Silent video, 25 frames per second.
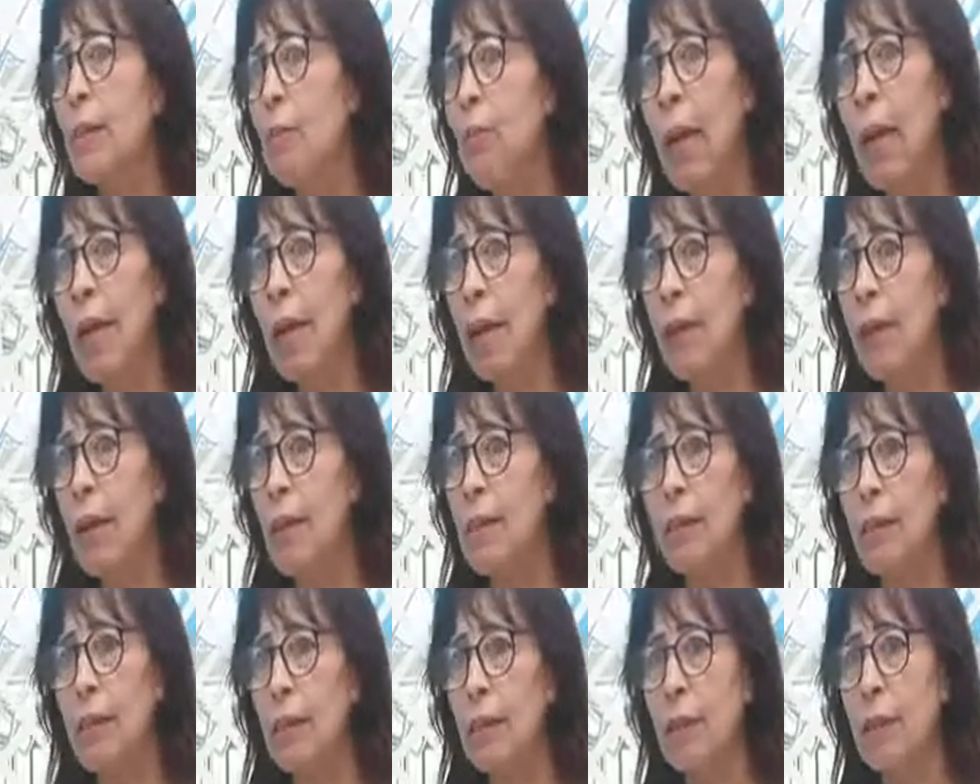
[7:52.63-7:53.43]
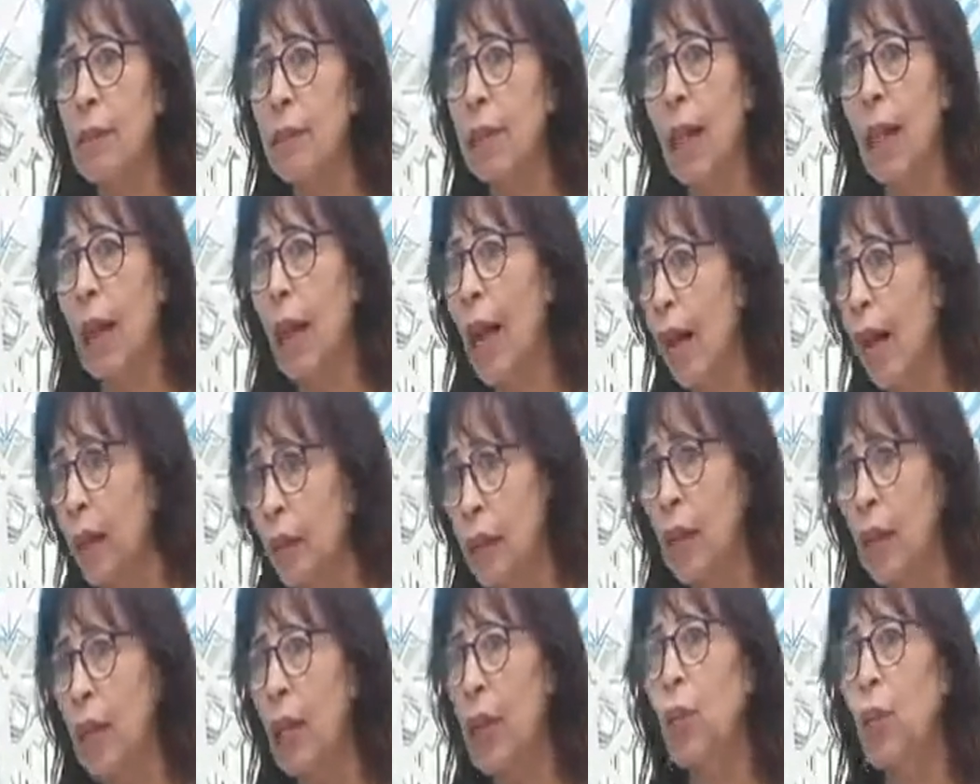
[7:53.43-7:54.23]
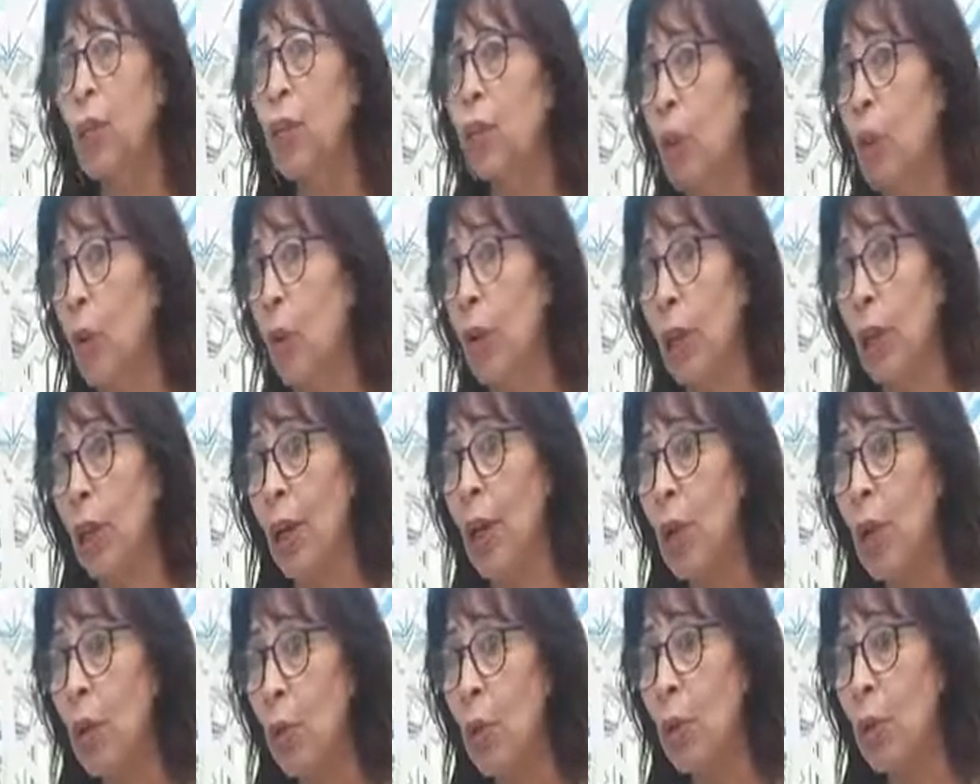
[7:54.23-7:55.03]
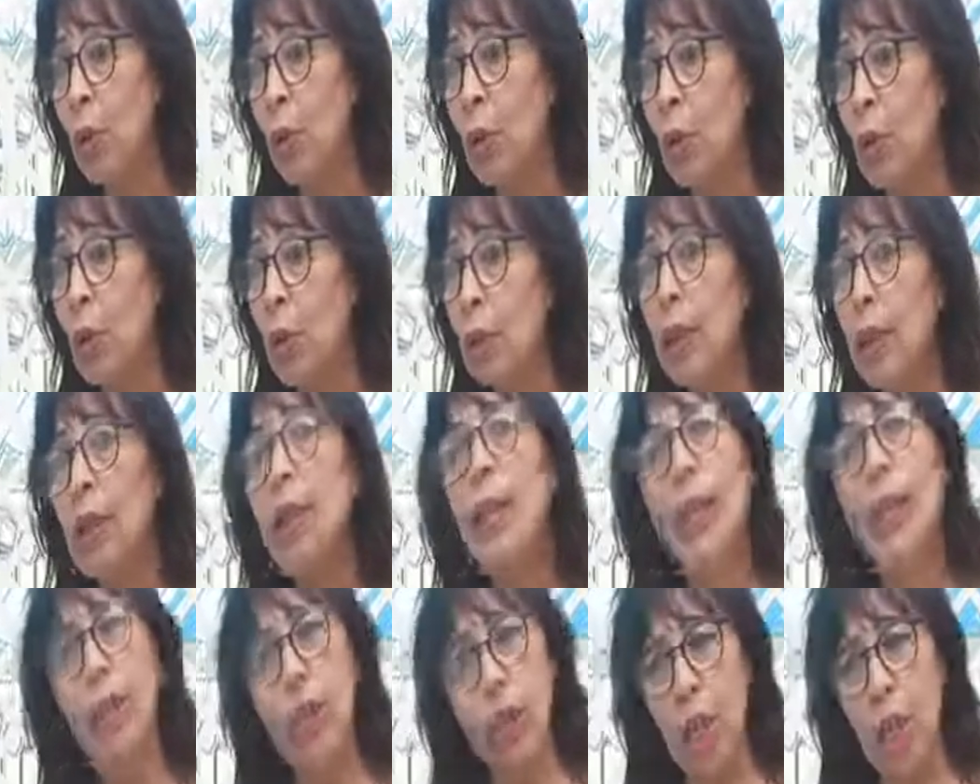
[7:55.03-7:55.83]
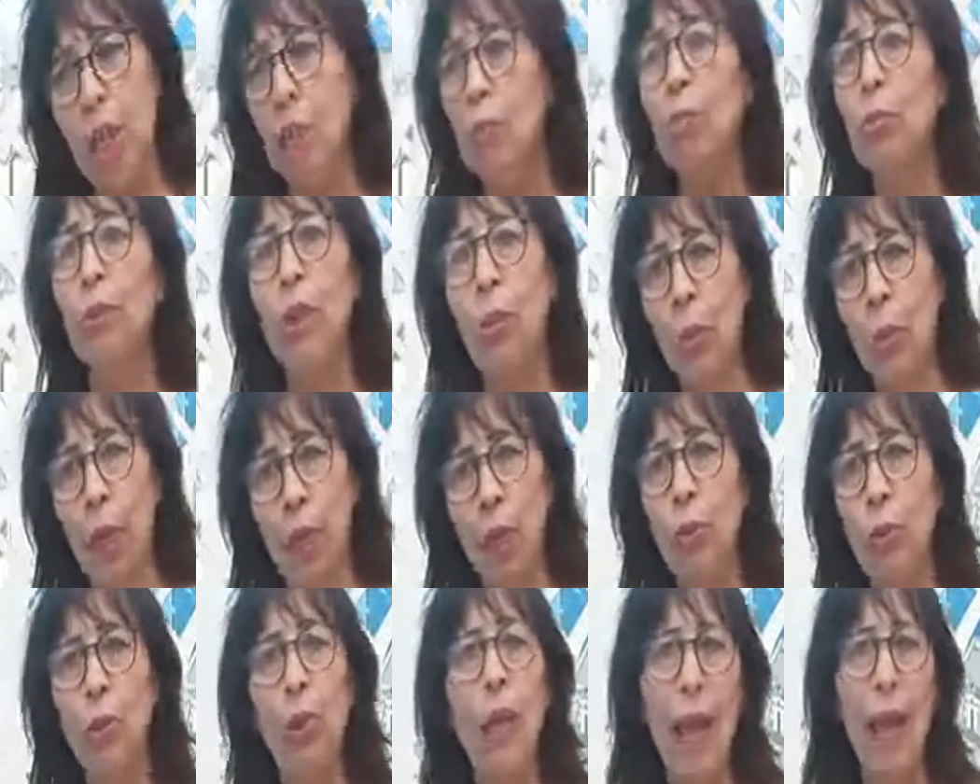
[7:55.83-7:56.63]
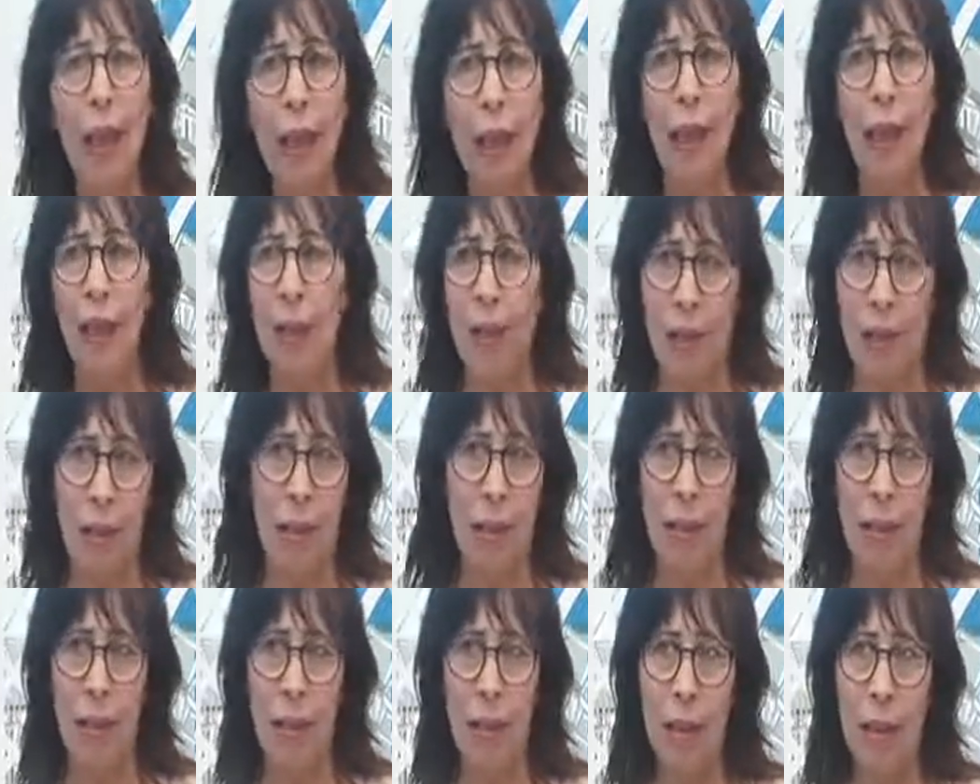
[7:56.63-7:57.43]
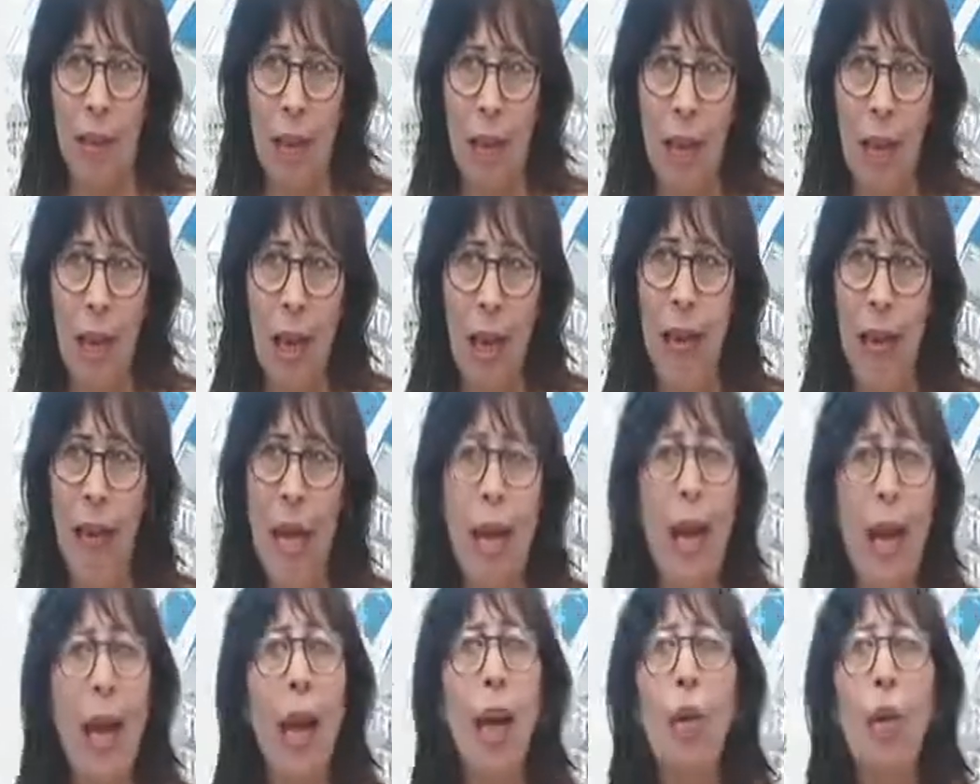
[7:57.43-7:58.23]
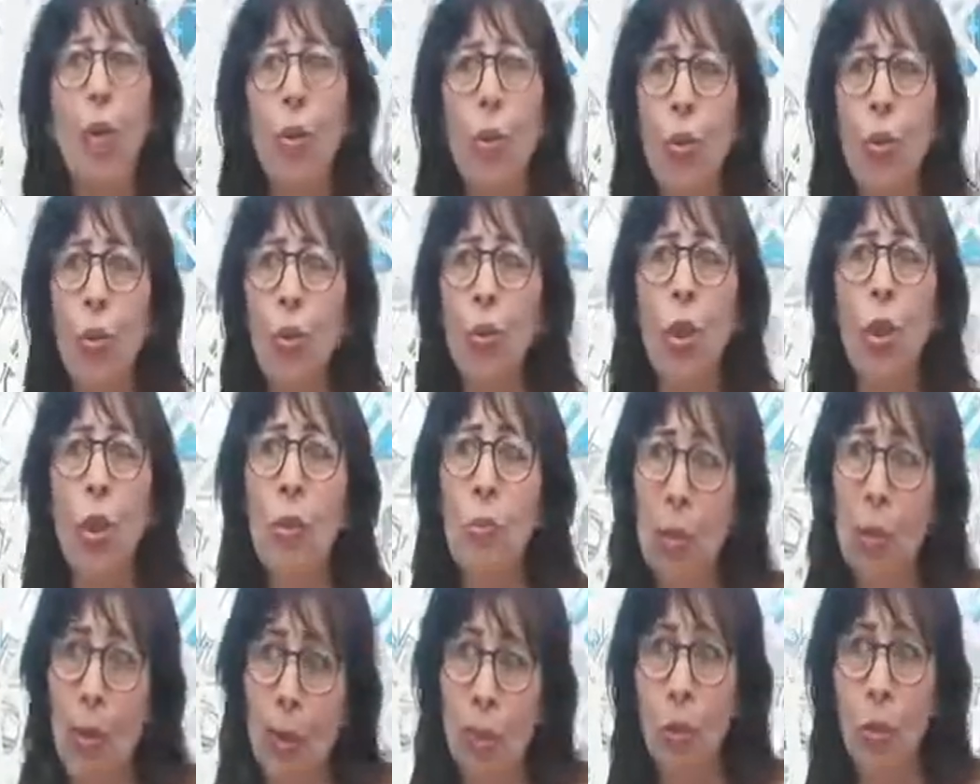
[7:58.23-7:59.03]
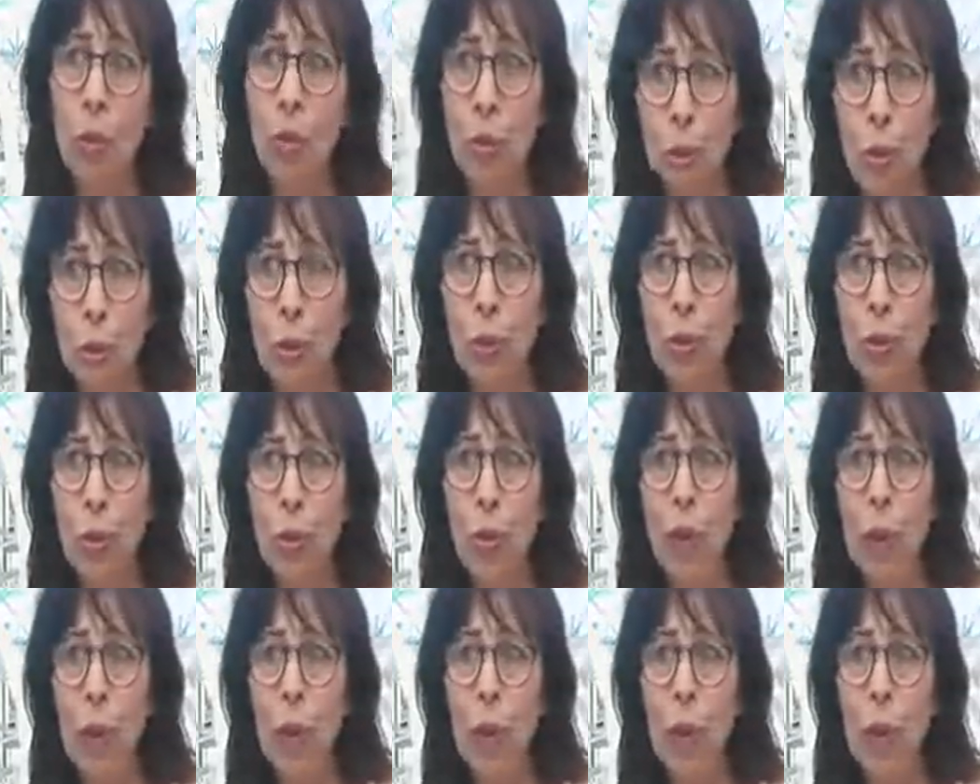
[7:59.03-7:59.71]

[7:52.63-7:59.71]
ما لا نستطيع أن نطوقه إلى جانب طبعا هناك أنا لا أنكر يعني وجود